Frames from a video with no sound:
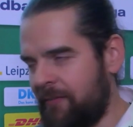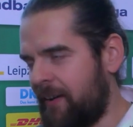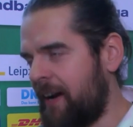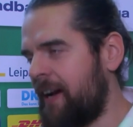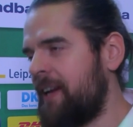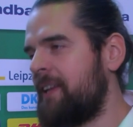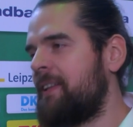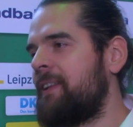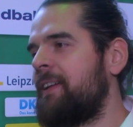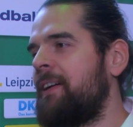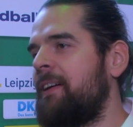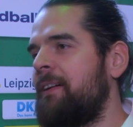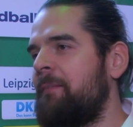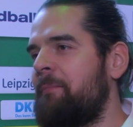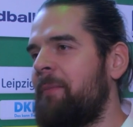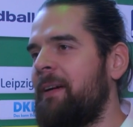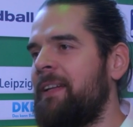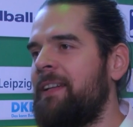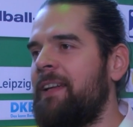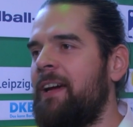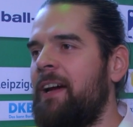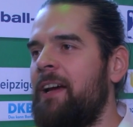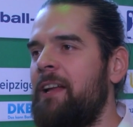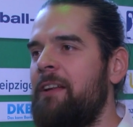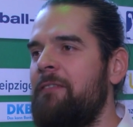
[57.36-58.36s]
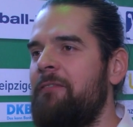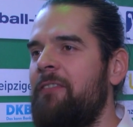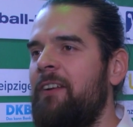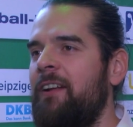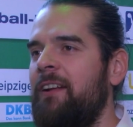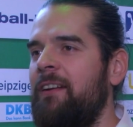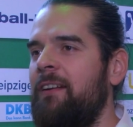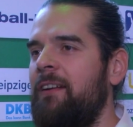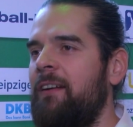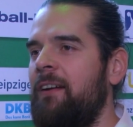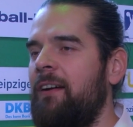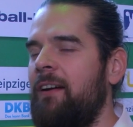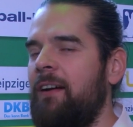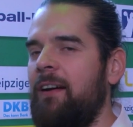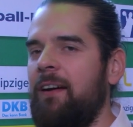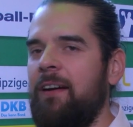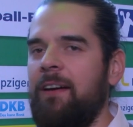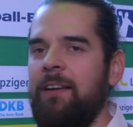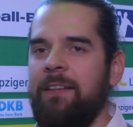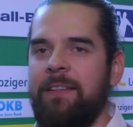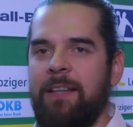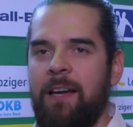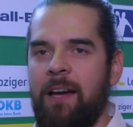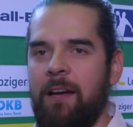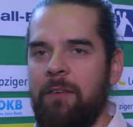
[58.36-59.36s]
weiter bei der, Handball,
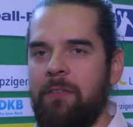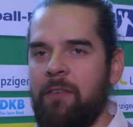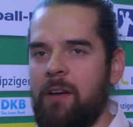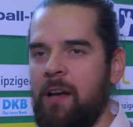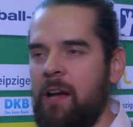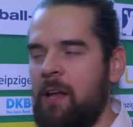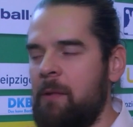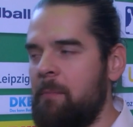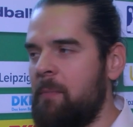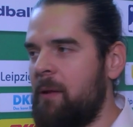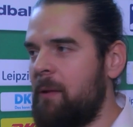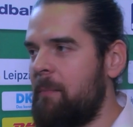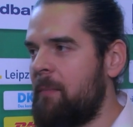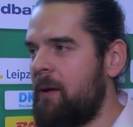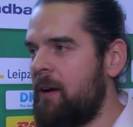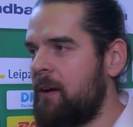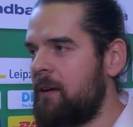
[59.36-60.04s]
HFK äh, Handball